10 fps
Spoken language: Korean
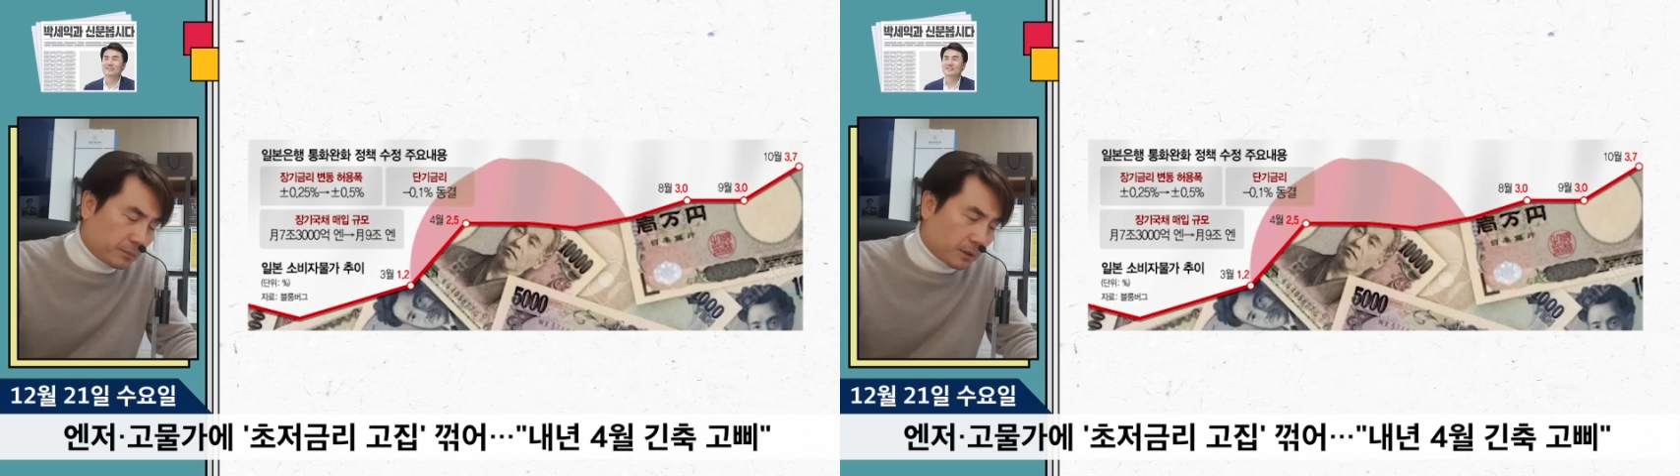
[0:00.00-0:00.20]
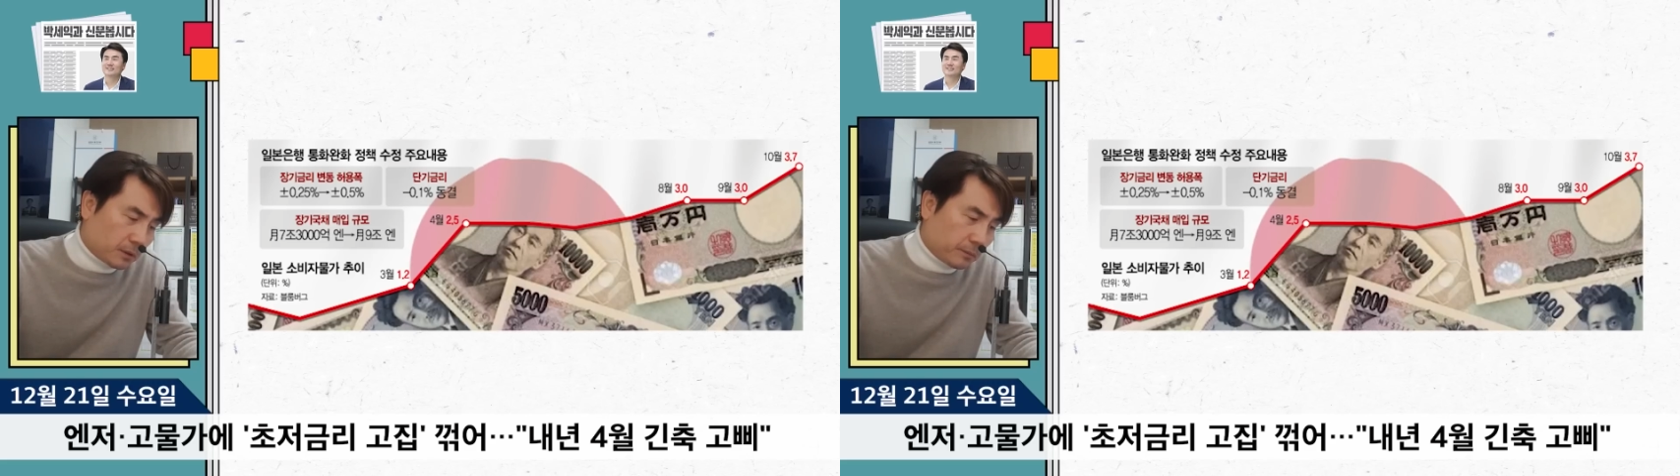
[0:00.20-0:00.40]

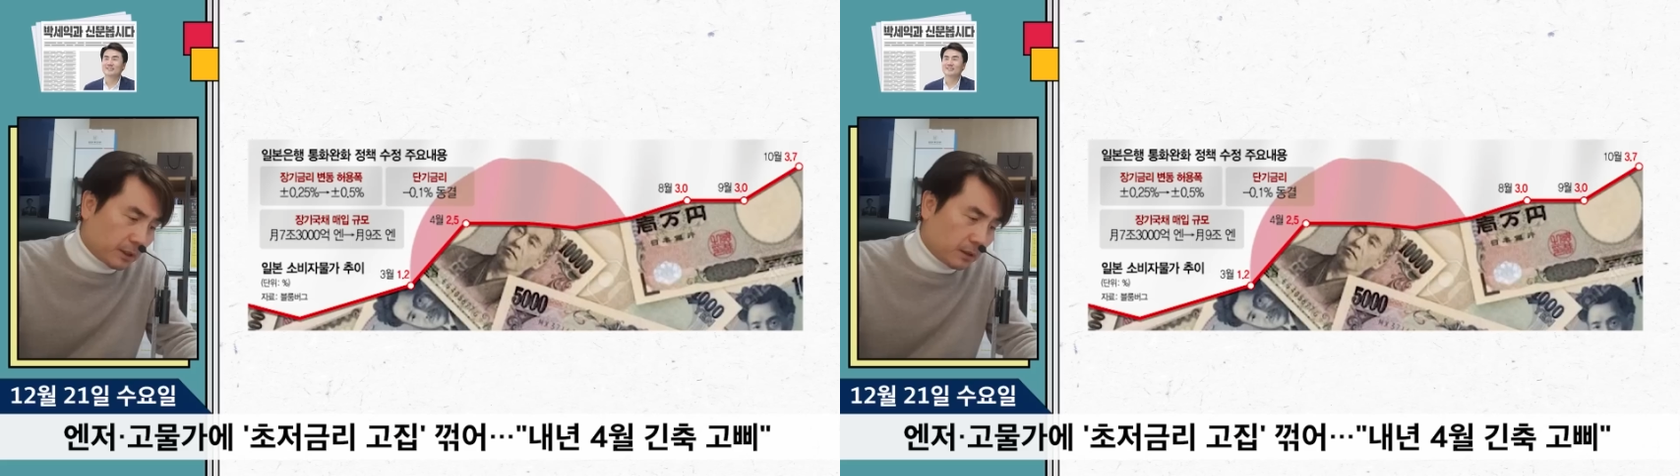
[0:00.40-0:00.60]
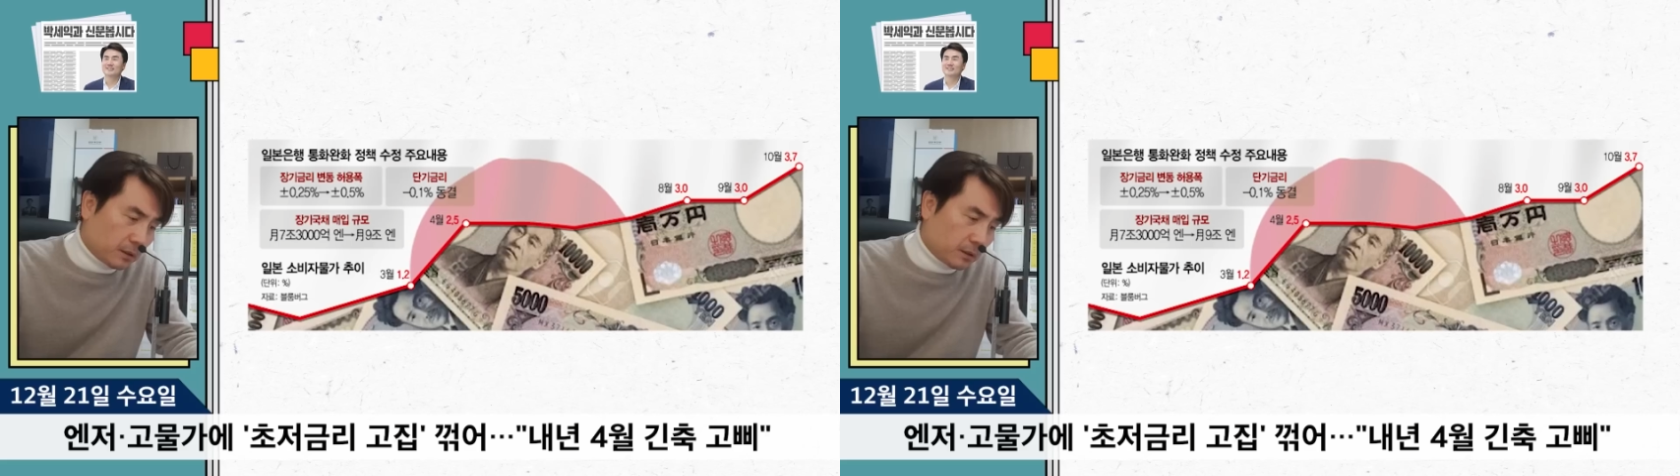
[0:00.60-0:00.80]
플러스
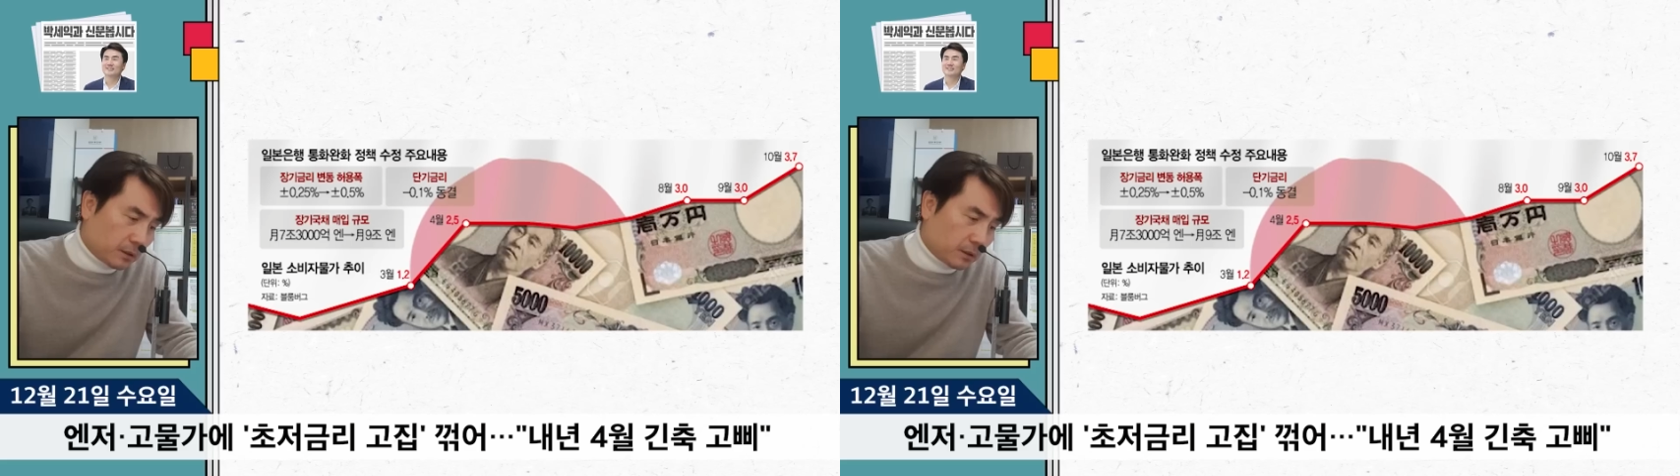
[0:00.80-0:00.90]
마이너스